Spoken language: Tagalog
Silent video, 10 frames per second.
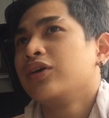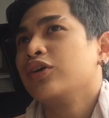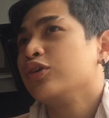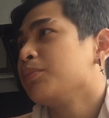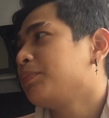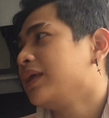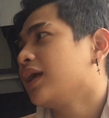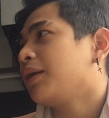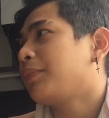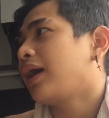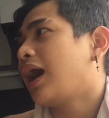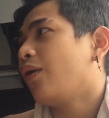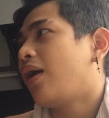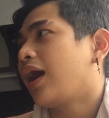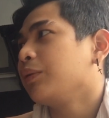yun yung
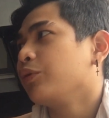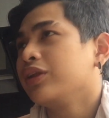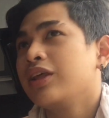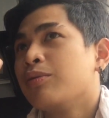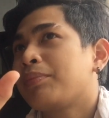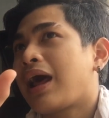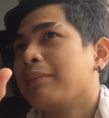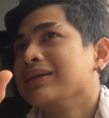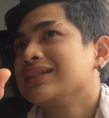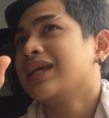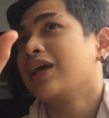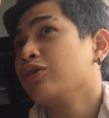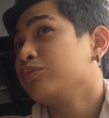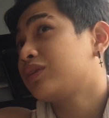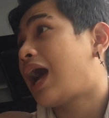pinakapangawakan mo, hindi yung promise niya,
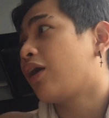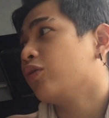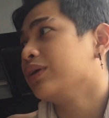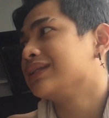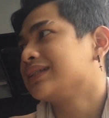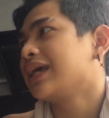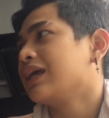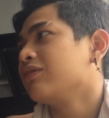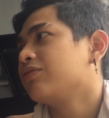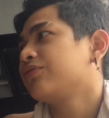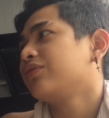yung tao itself.